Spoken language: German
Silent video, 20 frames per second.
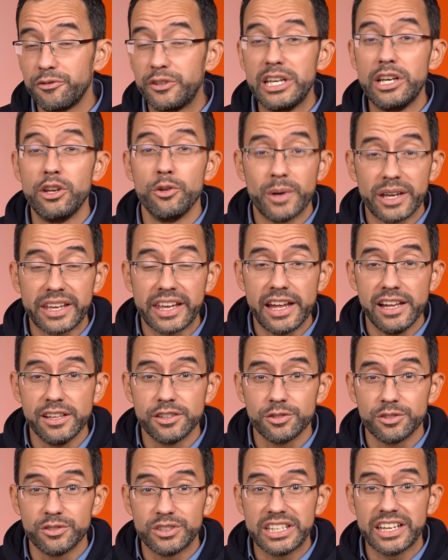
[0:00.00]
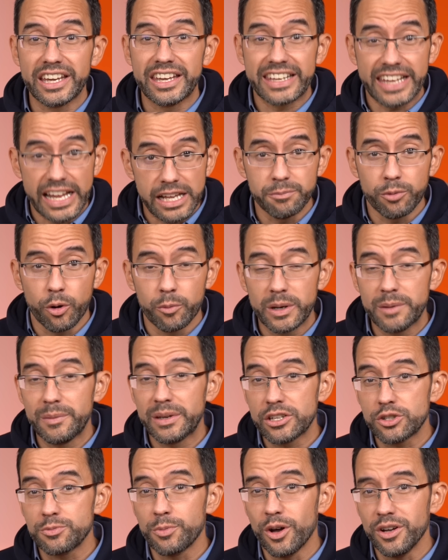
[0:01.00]
viel über Geld und ihre Geldprobleme
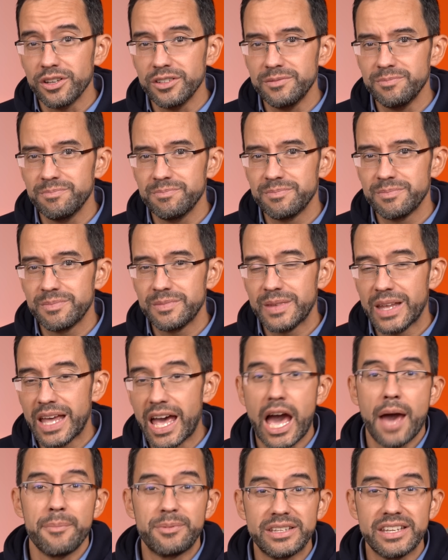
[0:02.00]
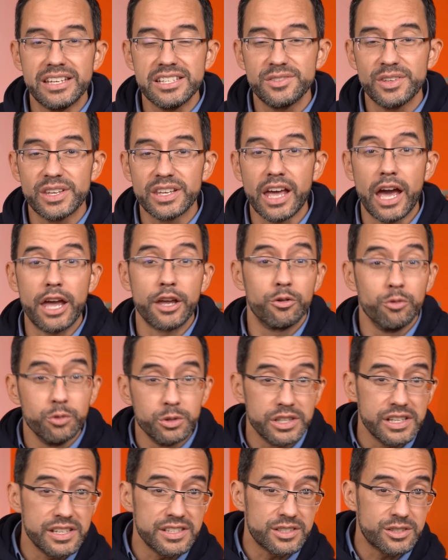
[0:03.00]
gesprochen? Habt ihr deswegen ein
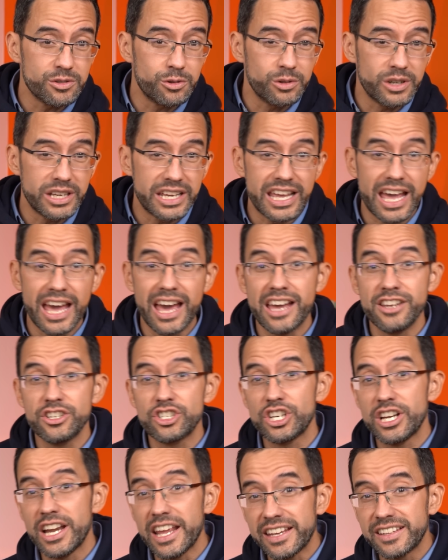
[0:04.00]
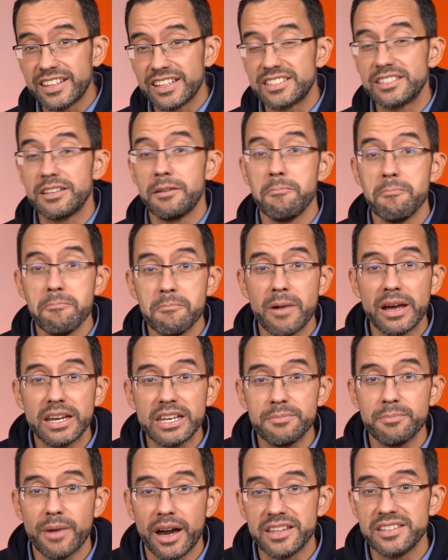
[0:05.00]
gutes oder eher ein schlechtes
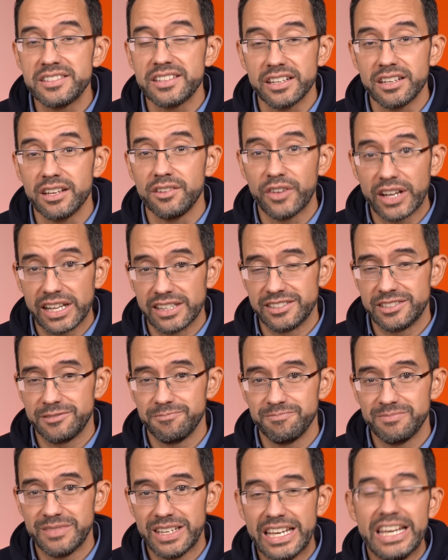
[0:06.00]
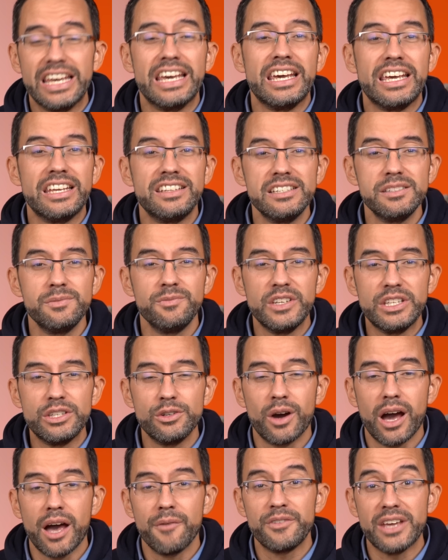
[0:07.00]
Money Mindset entwickelt? In diesem
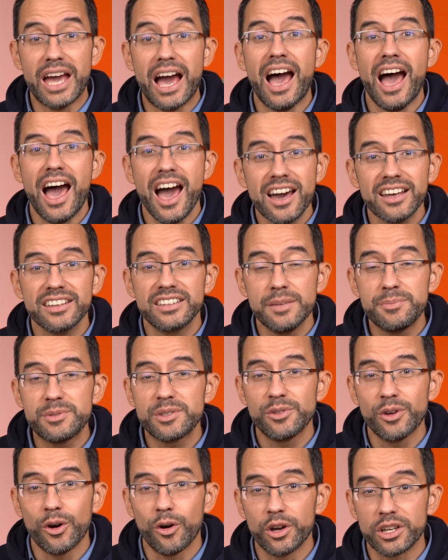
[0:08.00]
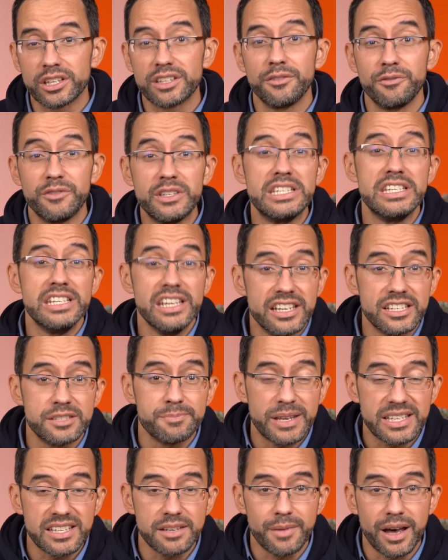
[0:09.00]
Video haben wir acht Tipps für euch, wie ihr es
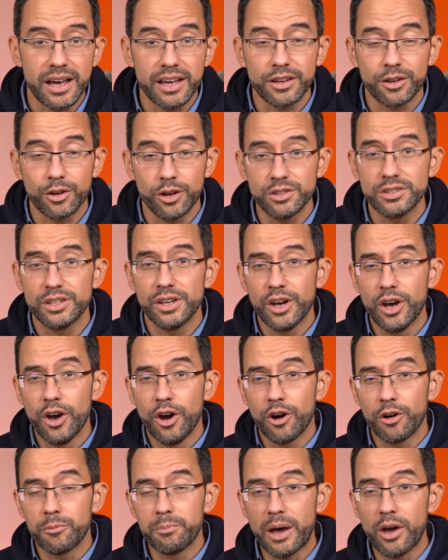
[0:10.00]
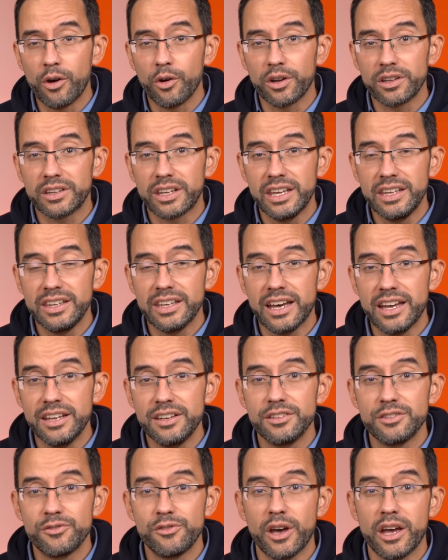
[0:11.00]
besser machen könnt und bei euren
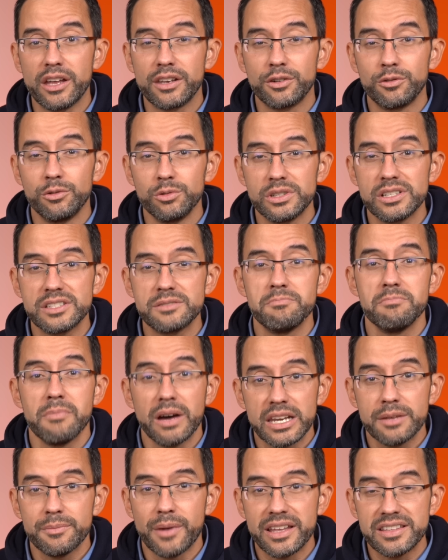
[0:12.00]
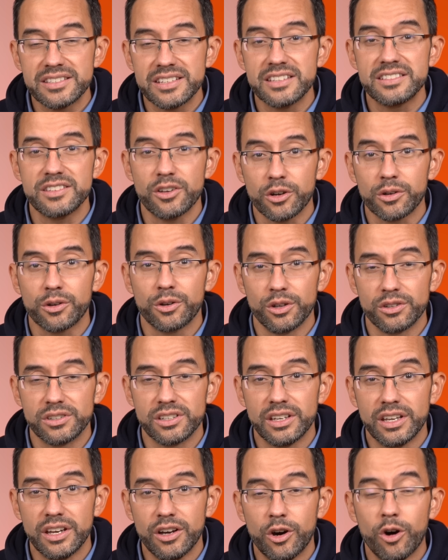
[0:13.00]
Kindern für ein gutes Money Mindset sorgen
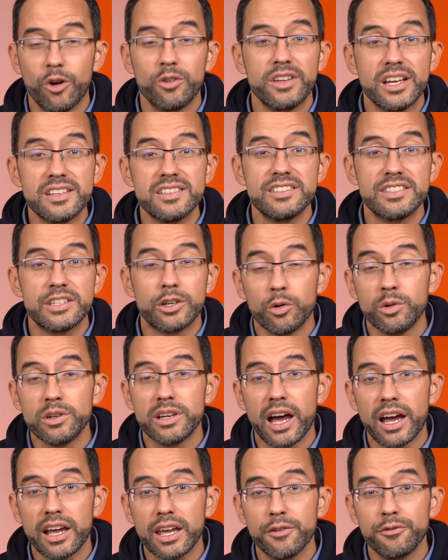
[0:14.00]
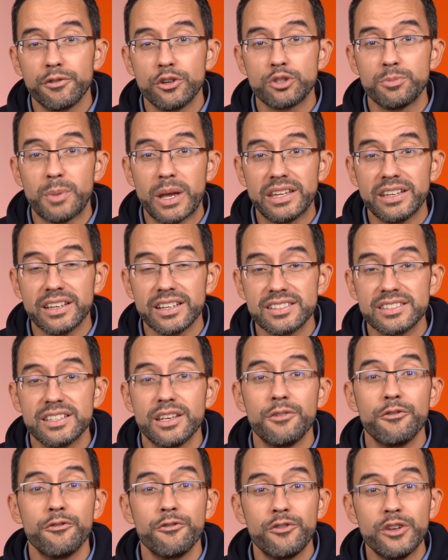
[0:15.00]
könnt. Und das ist die Grundlage für
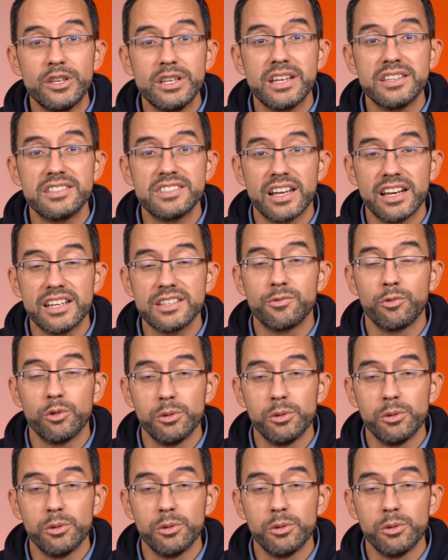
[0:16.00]
späteres finanzielles